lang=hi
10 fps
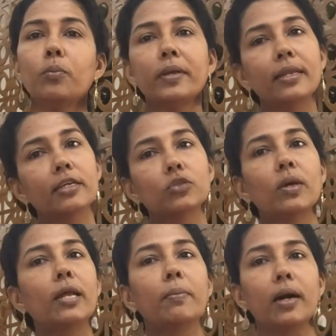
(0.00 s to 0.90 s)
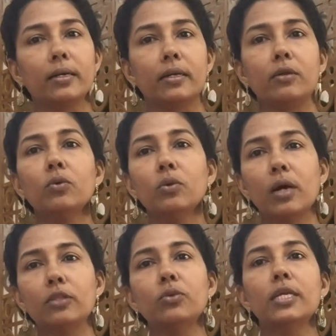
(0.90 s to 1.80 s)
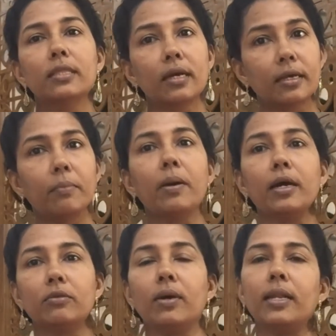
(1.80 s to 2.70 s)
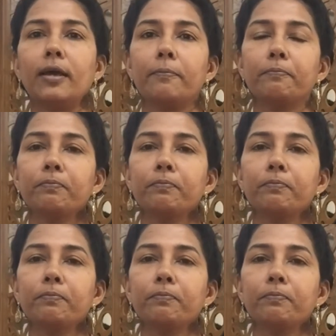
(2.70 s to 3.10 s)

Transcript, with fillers: उपन्यास वाला भाग ले लो आधुनिकता के बाद वाला